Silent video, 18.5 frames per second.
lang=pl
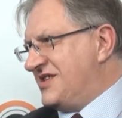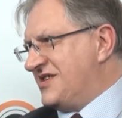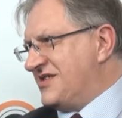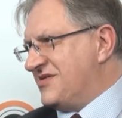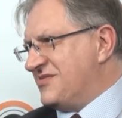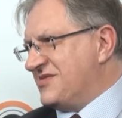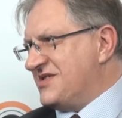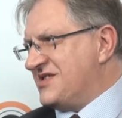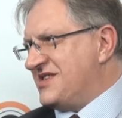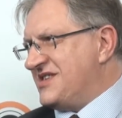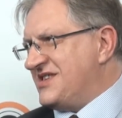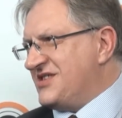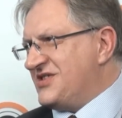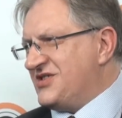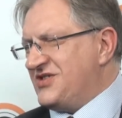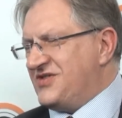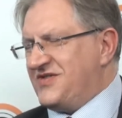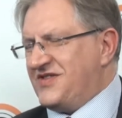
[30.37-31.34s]
Natomiast te
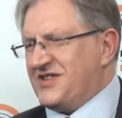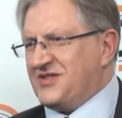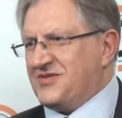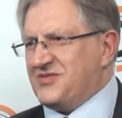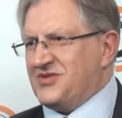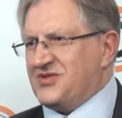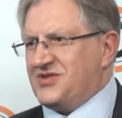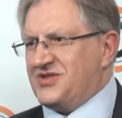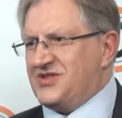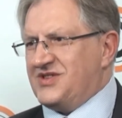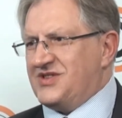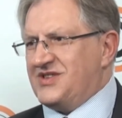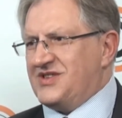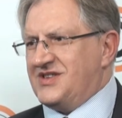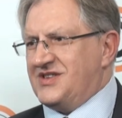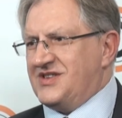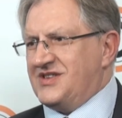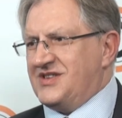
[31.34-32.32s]
nasze świadomości
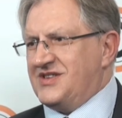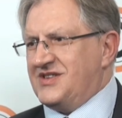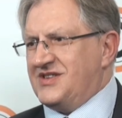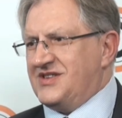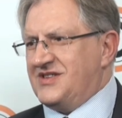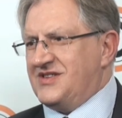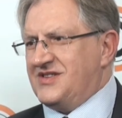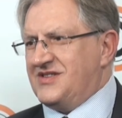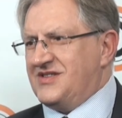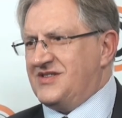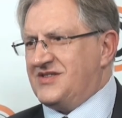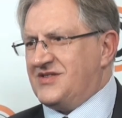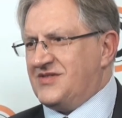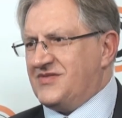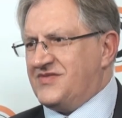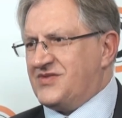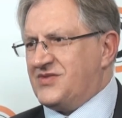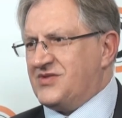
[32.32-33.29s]
i, i
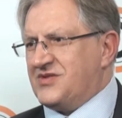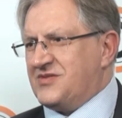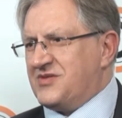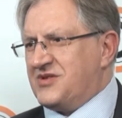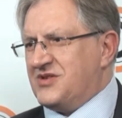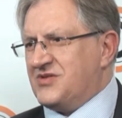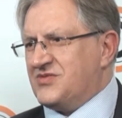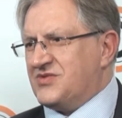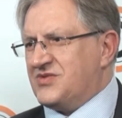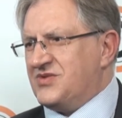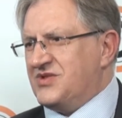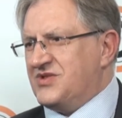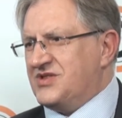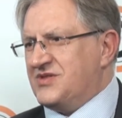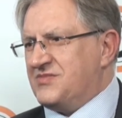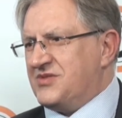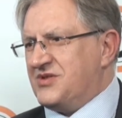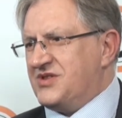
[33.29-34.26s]
to, w którym kierunku
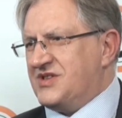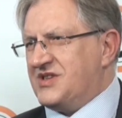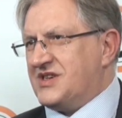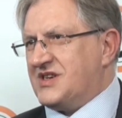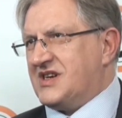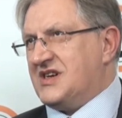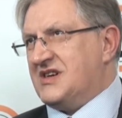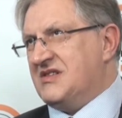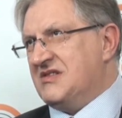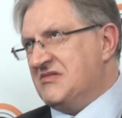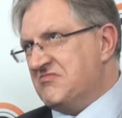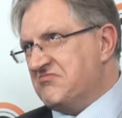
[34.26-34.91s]
idzie polityka,